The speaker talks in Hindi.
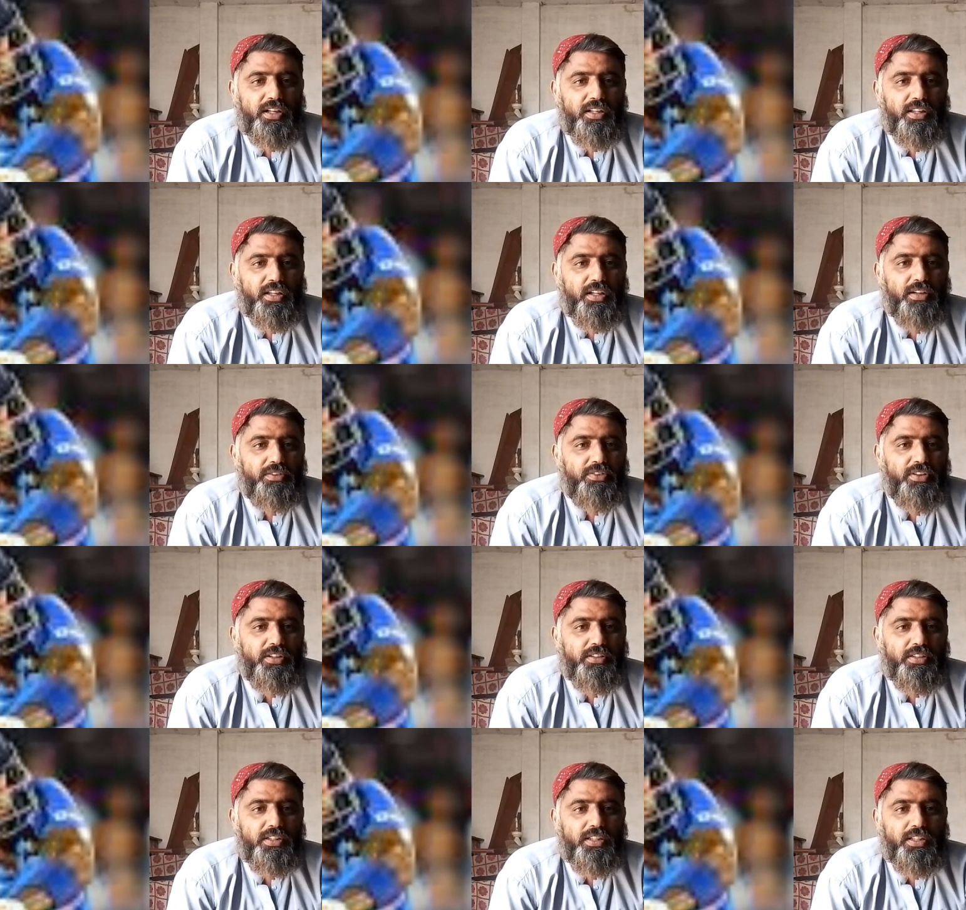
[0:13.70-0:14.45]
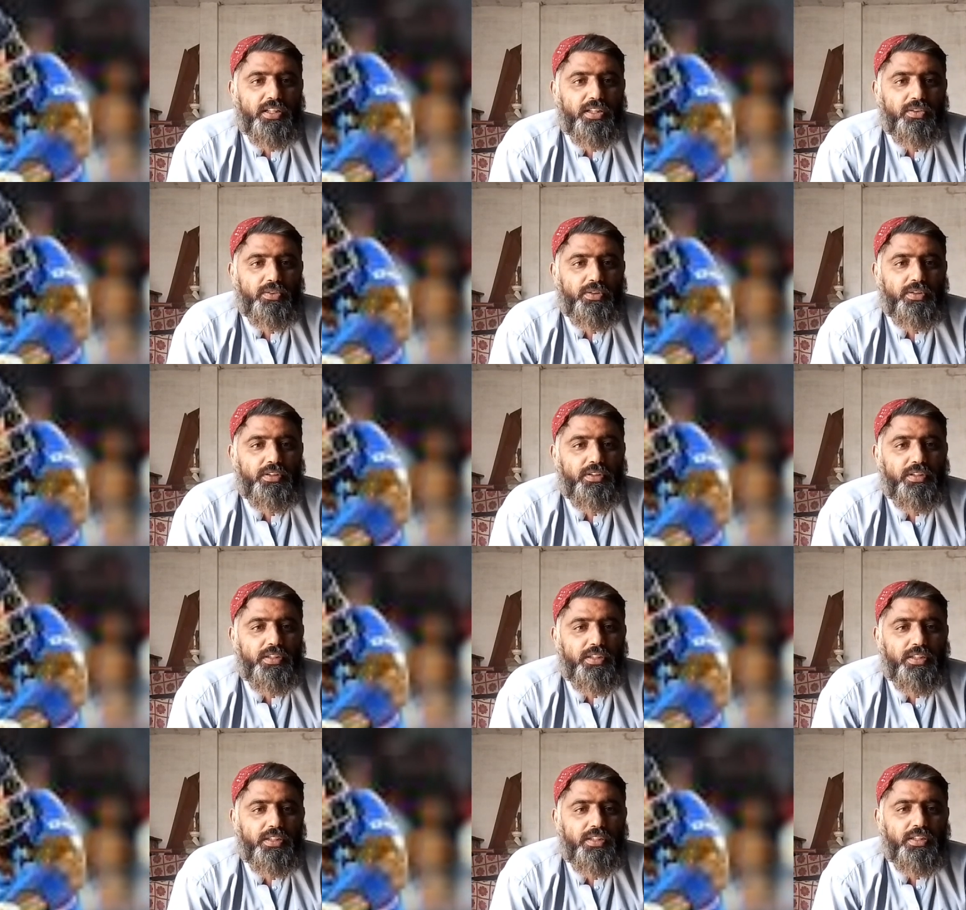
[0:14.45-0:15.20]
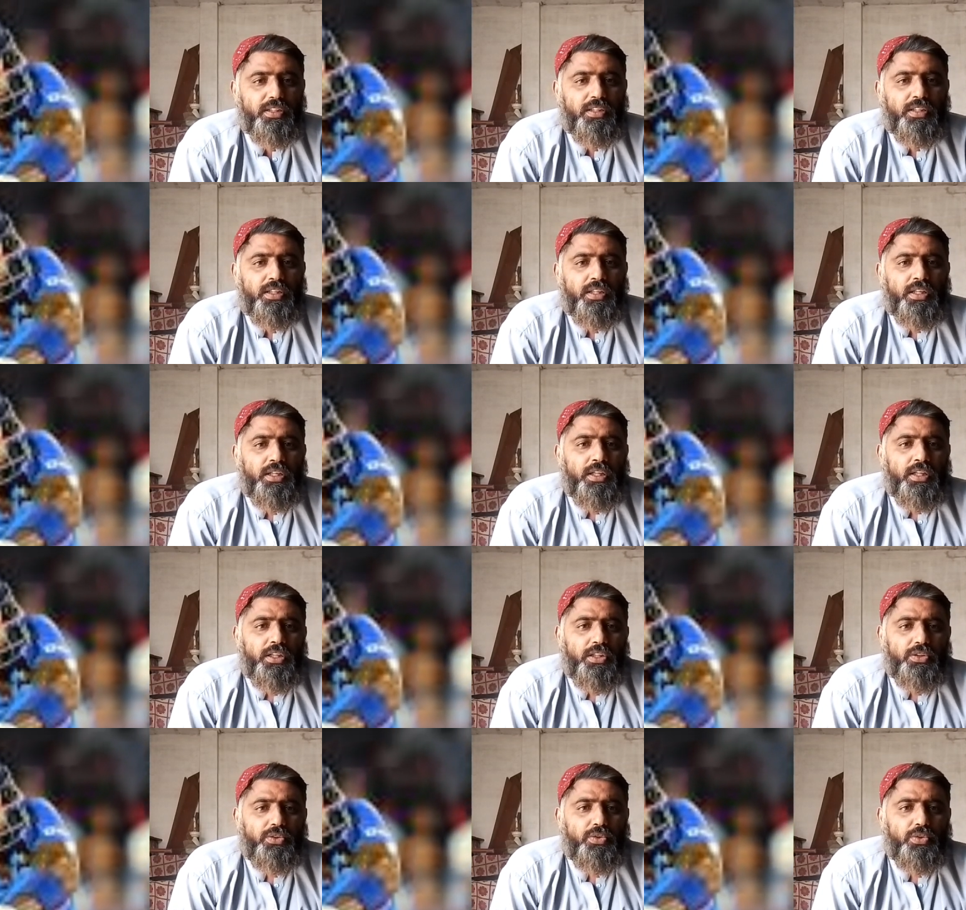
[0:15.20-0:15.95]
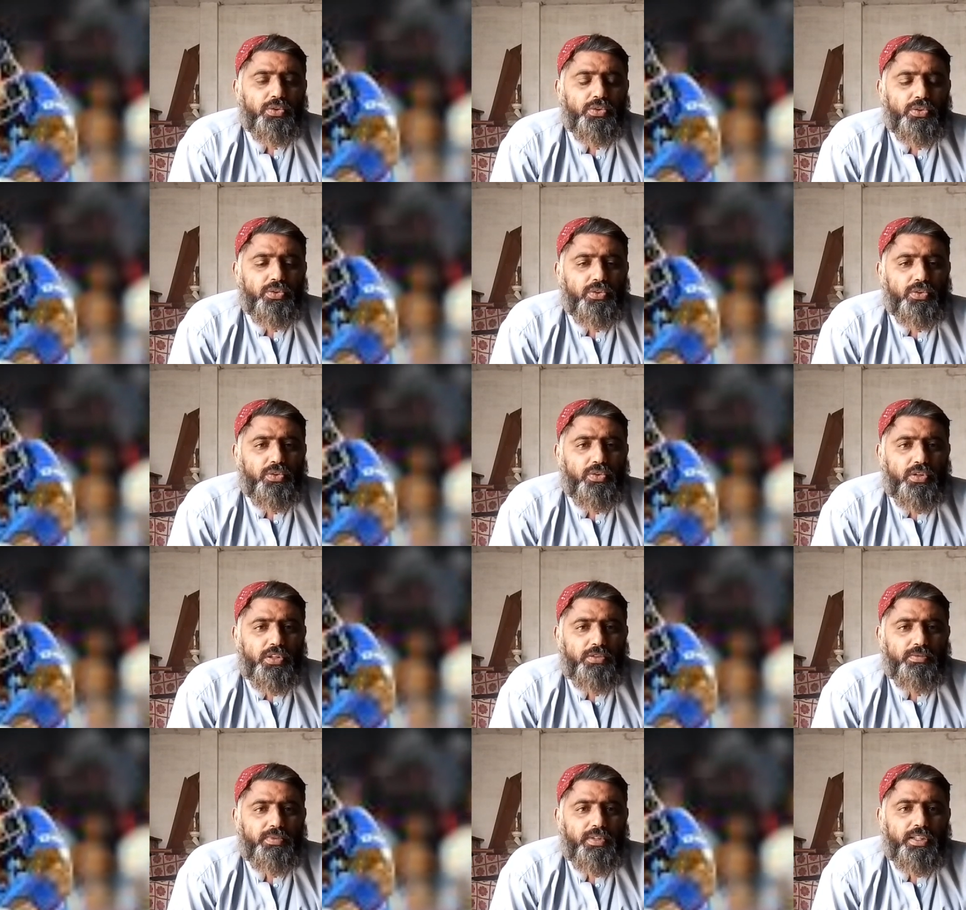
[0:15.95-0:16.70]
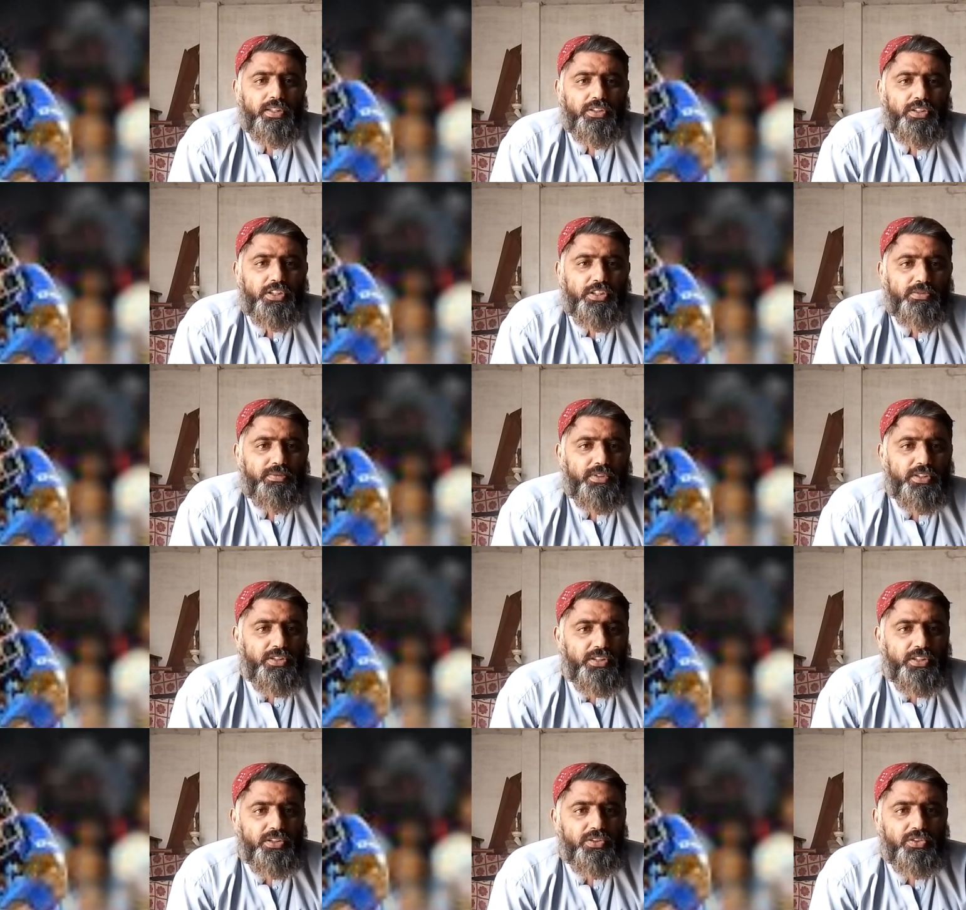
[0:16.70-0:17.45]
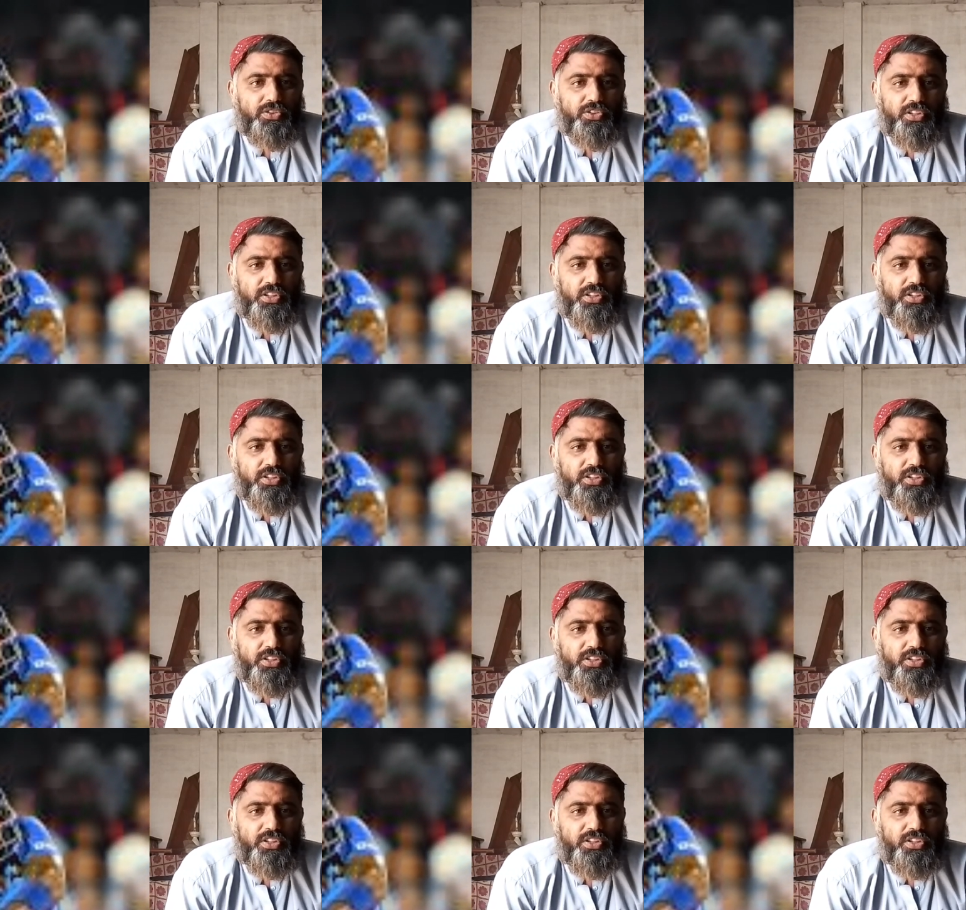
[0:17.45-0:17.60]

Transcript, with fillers: करने का फैसला किया तो इंडिया ने 202 रन बनाए जिसमें संजू